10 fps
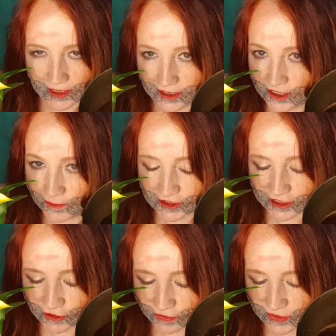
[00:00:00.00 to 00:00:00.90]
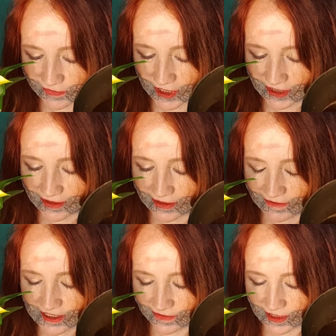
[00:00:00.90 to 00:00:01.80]
не подразумевала
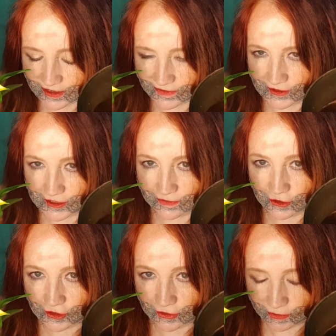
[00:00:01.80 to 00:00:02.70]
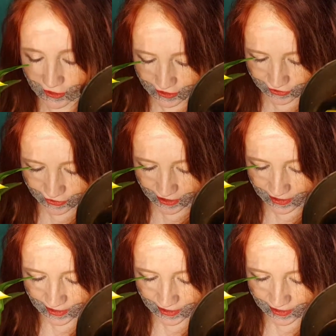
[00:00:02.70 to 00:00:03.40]
возврата всего, что было до.